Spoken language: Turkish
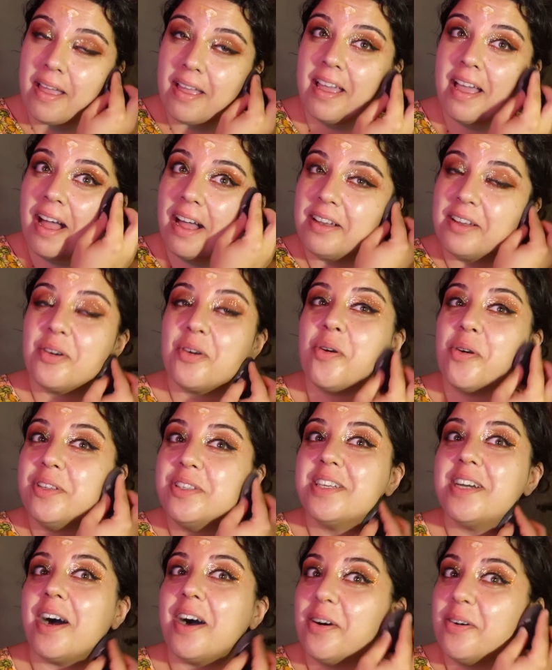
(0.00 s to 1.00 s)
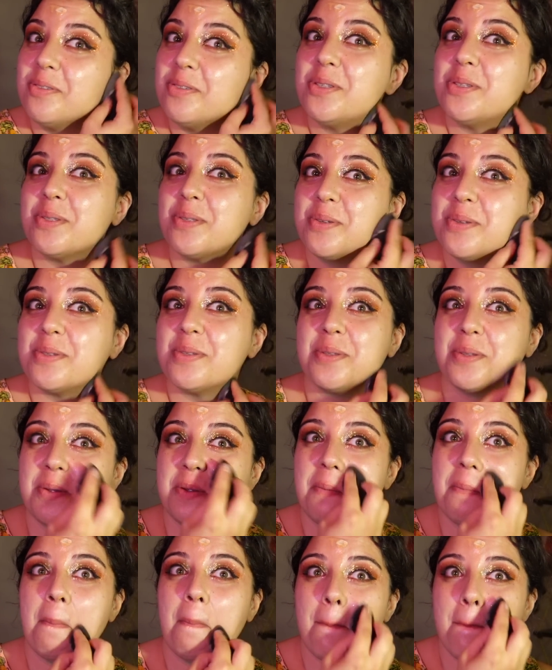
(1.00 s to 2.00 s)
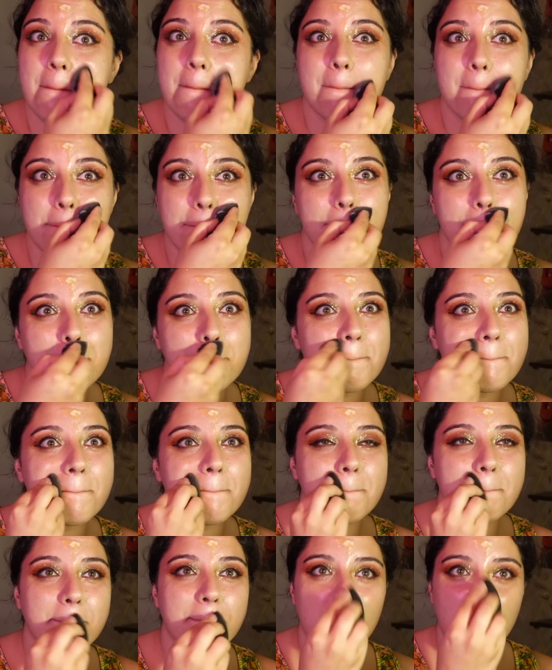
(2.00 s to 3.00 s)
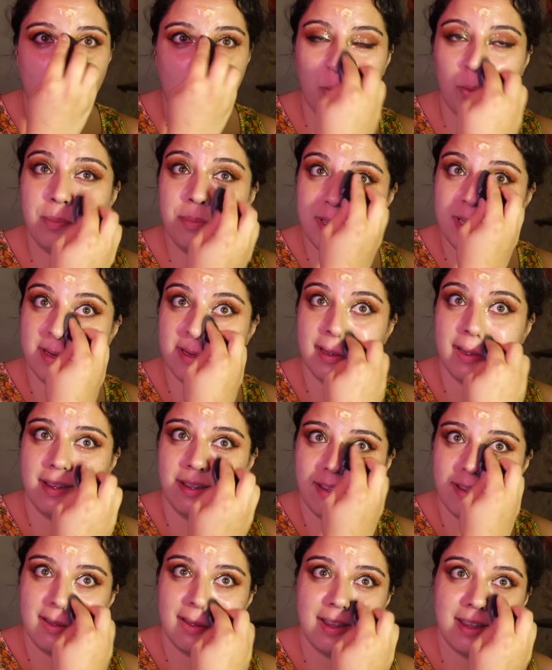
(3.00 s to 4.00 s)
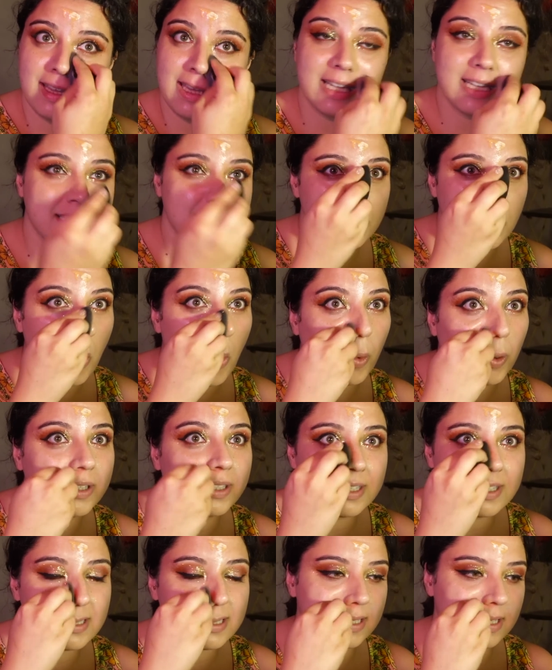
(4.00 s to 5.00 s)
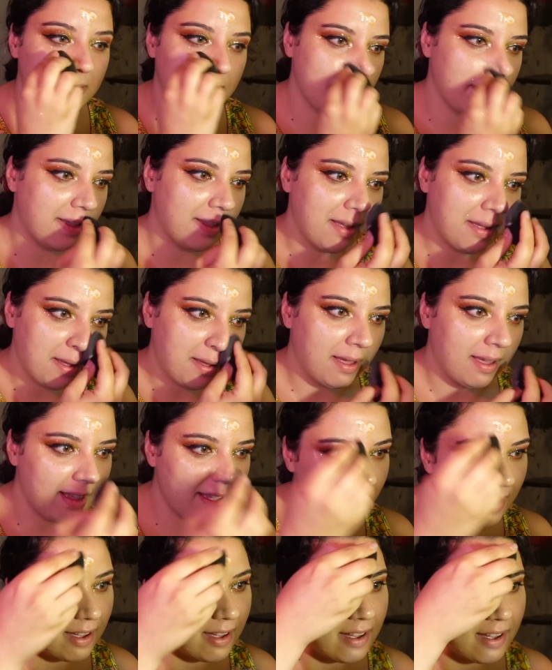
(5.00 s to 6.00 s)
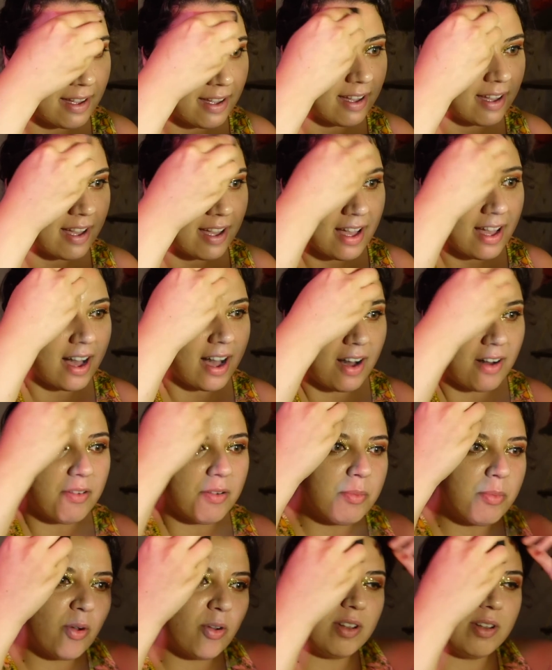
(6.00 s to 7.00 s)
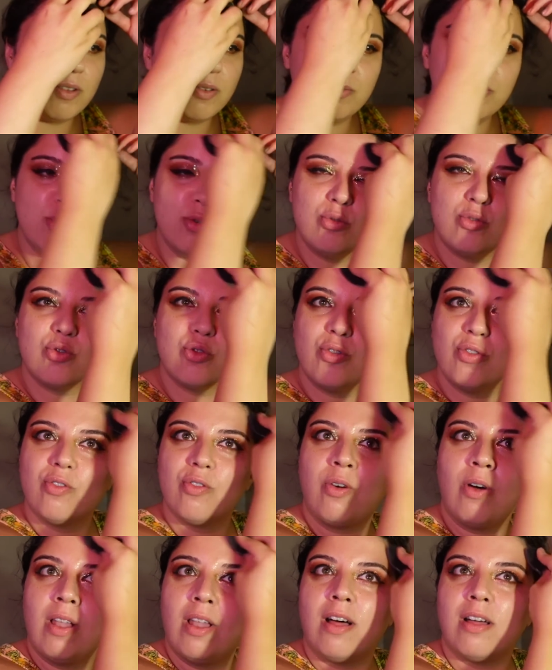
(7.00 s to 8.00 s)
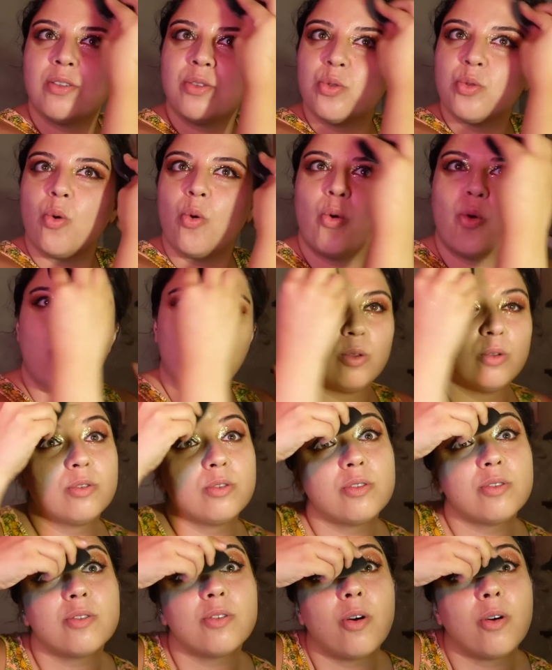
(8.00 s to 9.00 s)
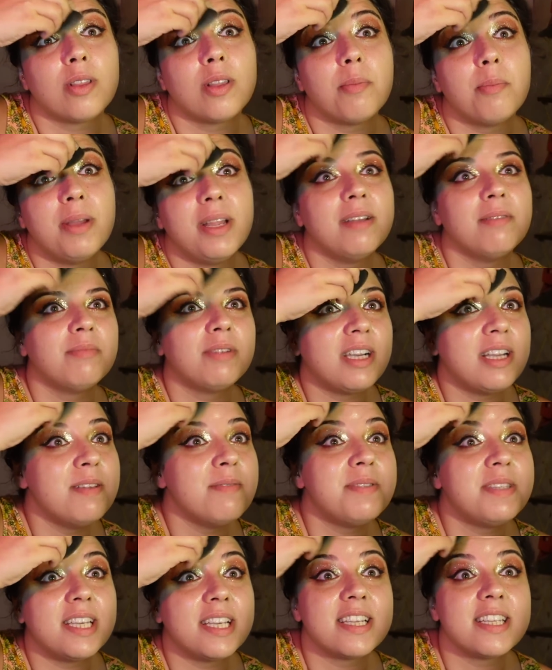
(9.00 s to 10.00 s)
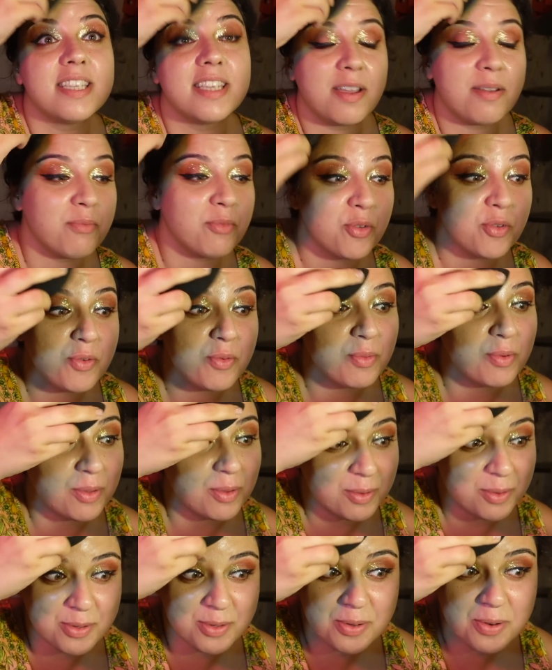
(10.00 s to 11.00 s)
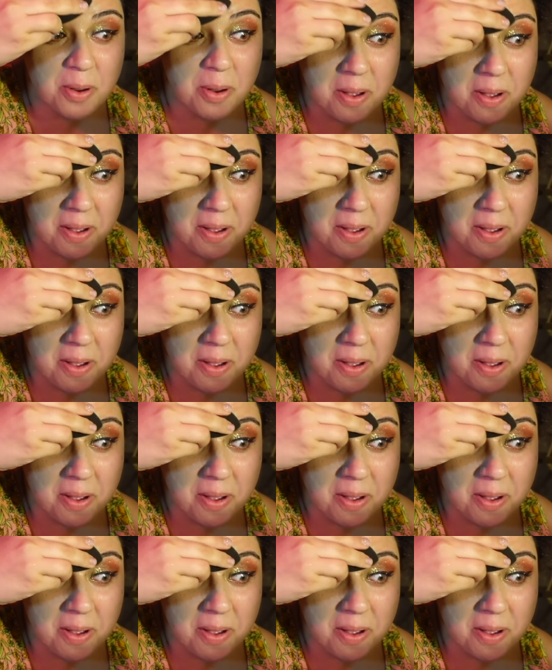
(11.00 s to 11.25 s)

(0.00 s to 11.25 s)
Yani koca Ağustos'un 11'i, yazın ortası. Hava böyle 3 gün falan soğuk olur. O da benim klip çekeceğim günü bulur.